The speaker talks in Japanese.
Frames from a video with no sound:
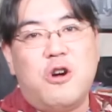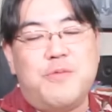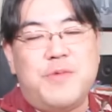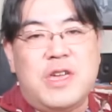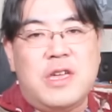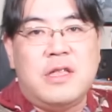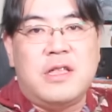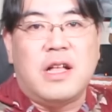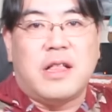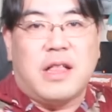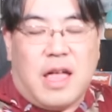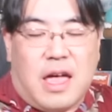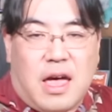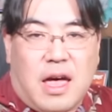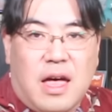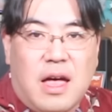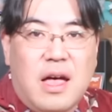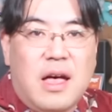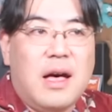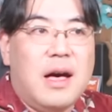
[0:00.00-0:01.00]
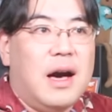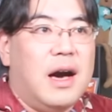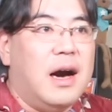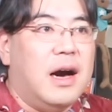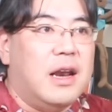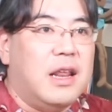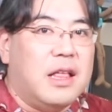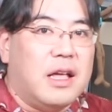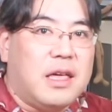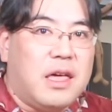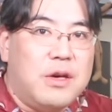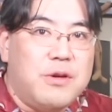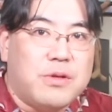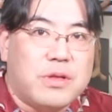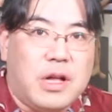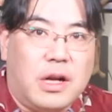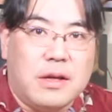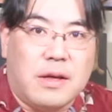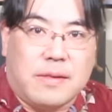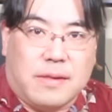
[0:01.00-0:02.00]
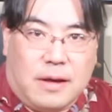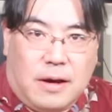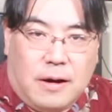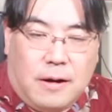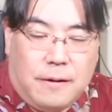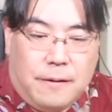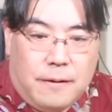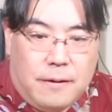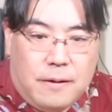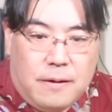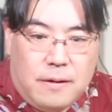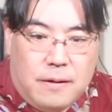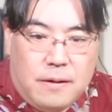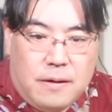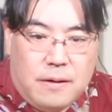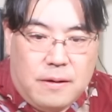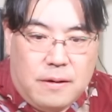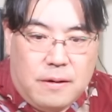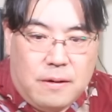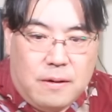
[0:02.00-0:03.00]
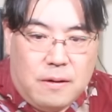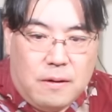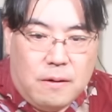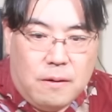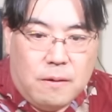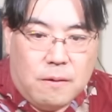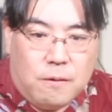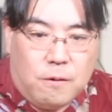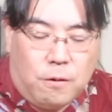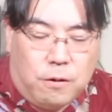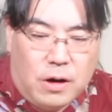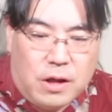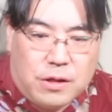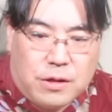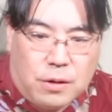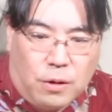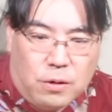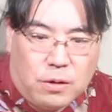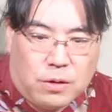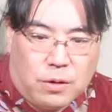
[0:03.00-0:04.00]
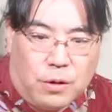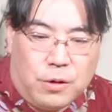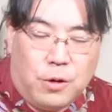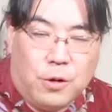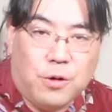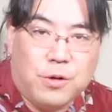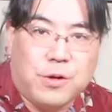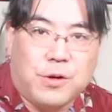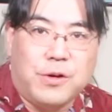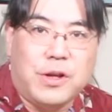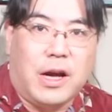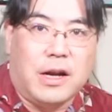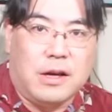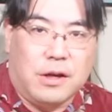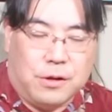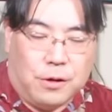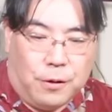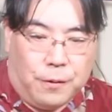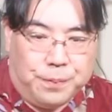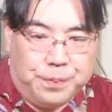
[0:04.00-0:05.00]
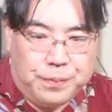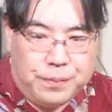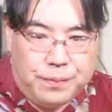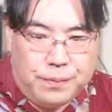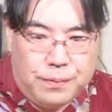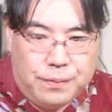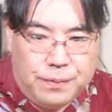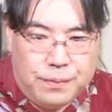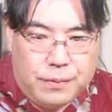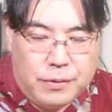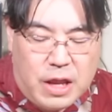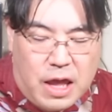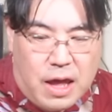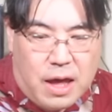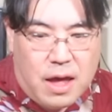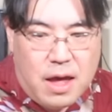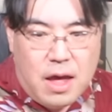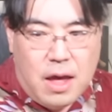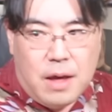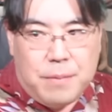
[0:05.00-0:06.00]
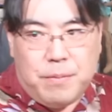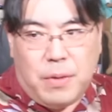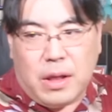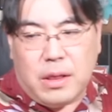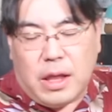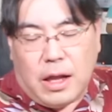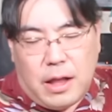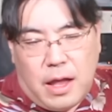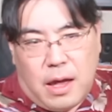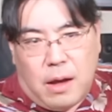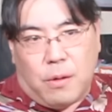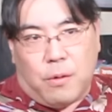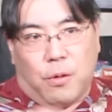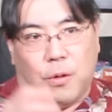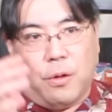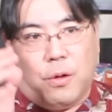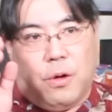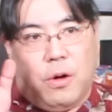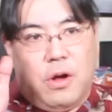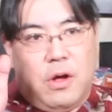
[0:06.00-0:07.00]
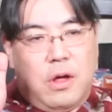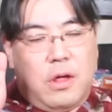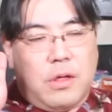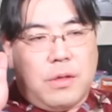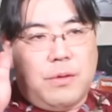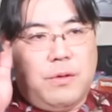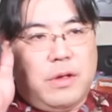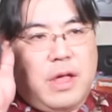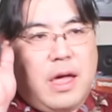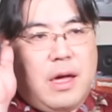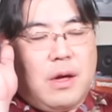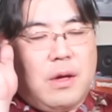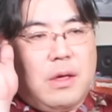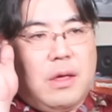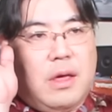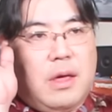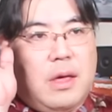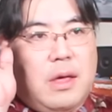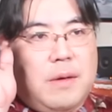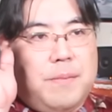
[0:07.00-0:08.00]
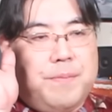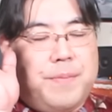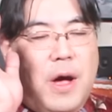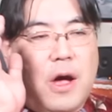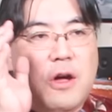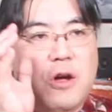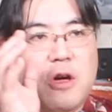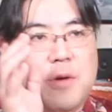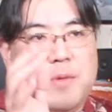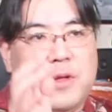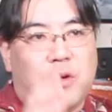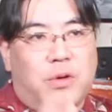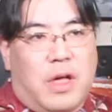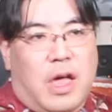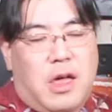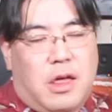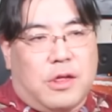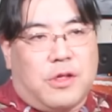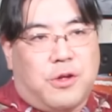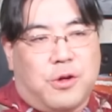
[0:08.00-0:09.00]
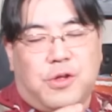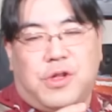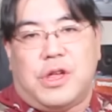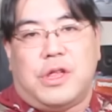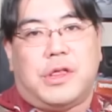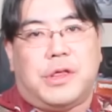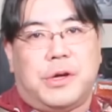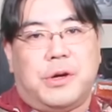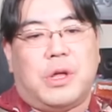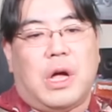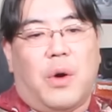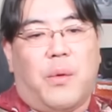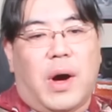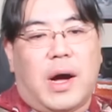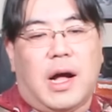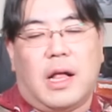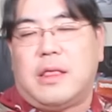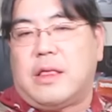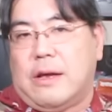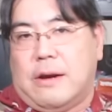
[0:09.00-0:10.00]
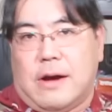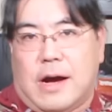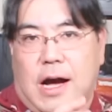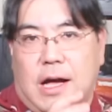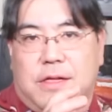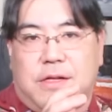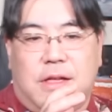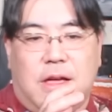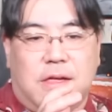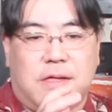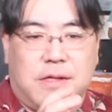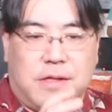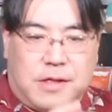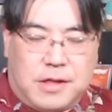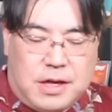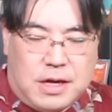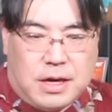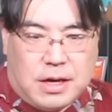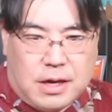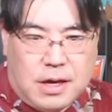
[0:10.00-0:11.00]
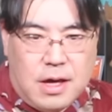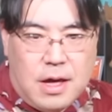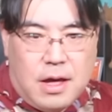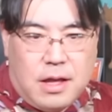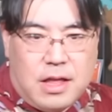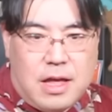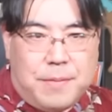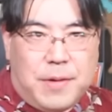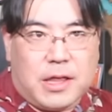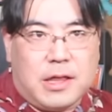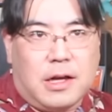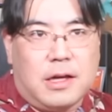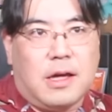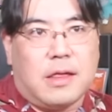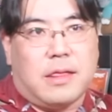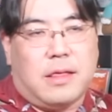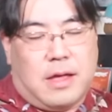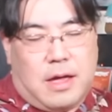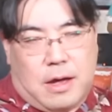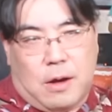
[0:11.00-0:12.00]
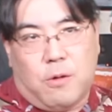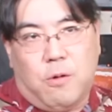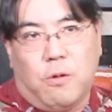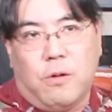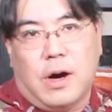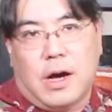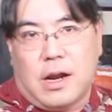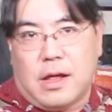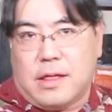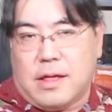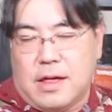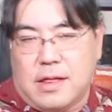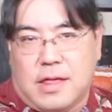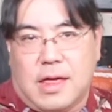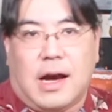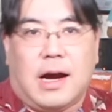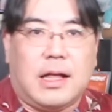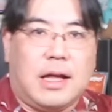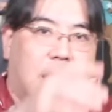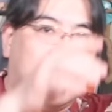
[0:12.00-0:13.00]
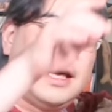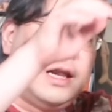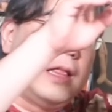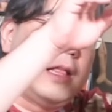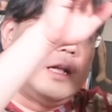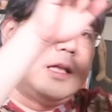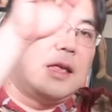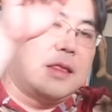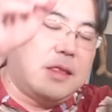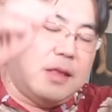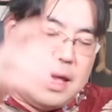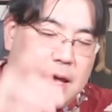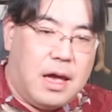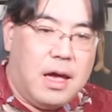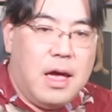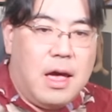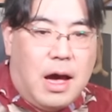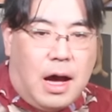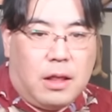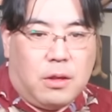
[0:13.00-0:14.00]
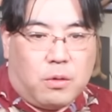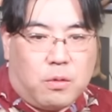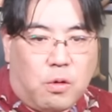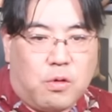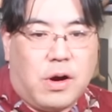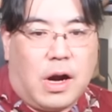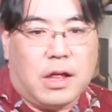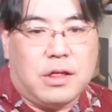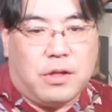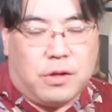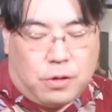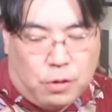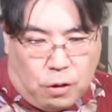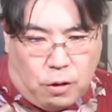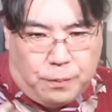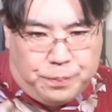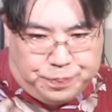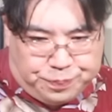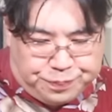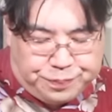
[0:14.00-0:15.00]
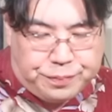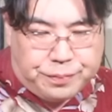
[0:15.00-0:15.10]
組に出て、あれだけ言ったんですかこれちょっとよろしくないでしょう。で、またね、こう、そのね、番組のね、趣旨っていうのは分かってるはずですし、で、またですね、郷原先生が出されたですね、あの、告発書、